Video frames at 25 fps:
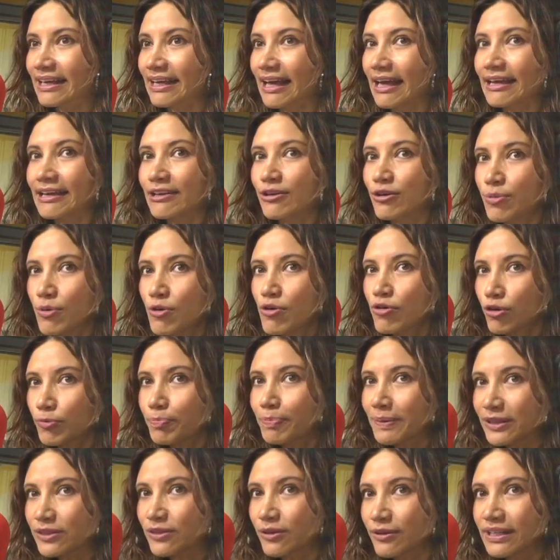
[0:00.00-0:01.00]
y hubo un
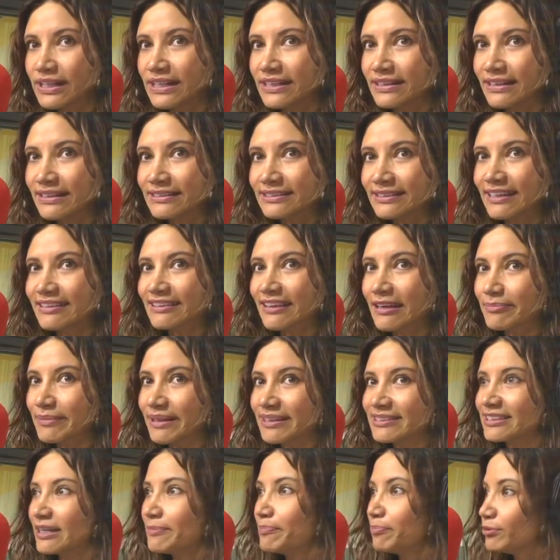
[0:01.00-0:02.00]
grupito de niñas que
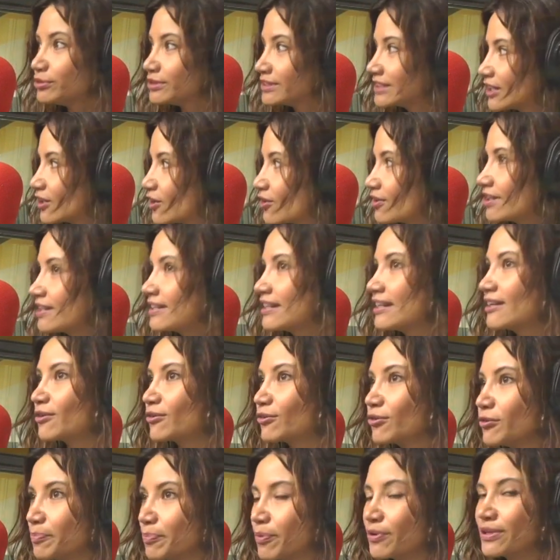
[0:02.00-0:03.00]
también se pusieron en el
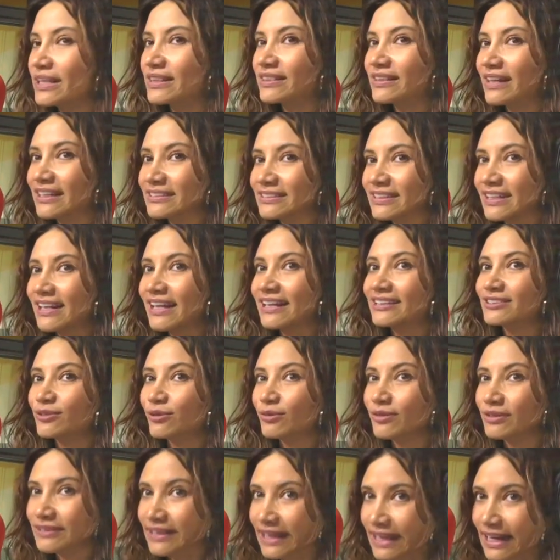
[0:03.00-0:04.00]
grupo detrás de las
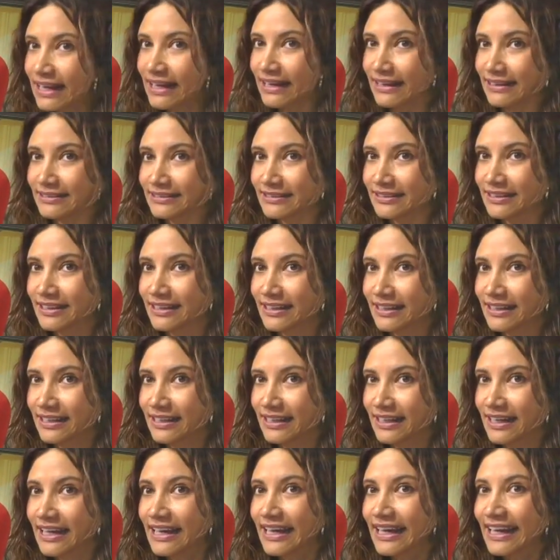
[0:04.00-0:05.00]
solteras.
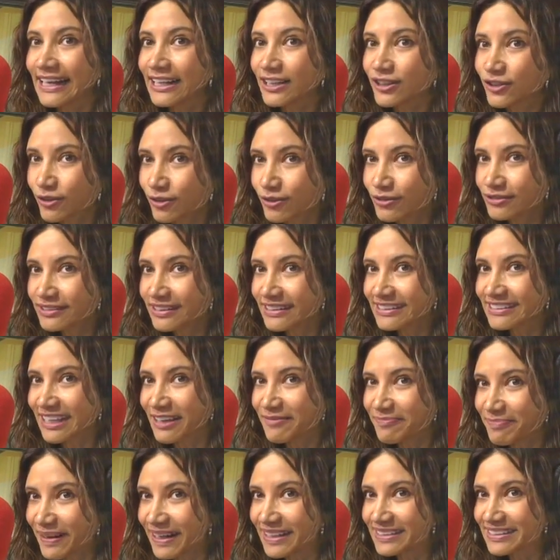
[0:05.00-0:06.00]
Entonces, ¿qué
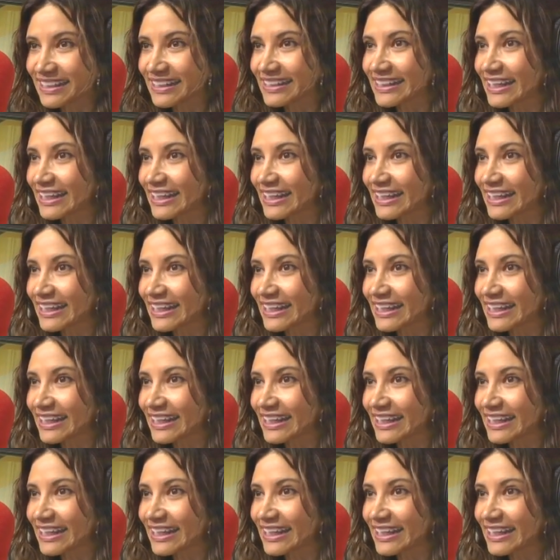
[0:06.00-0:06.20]
pasa?